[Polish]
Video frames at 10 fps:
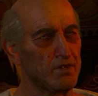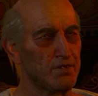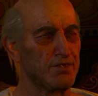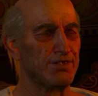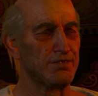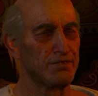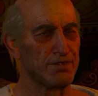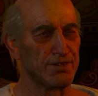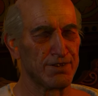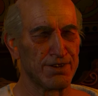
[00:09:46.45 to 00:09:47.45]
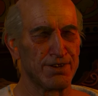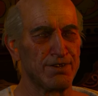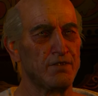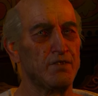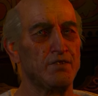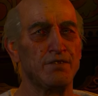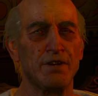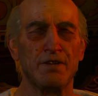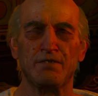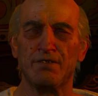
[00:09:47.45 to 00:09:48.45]
Luizę, jej
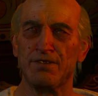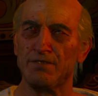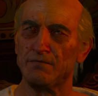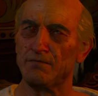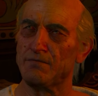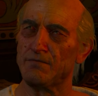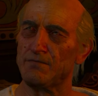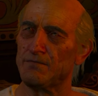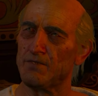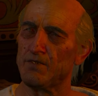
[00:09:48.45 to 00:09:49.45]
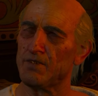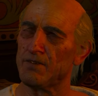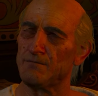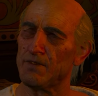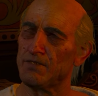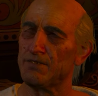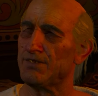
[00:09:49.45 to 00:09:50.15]
kuzynkę. Ona ma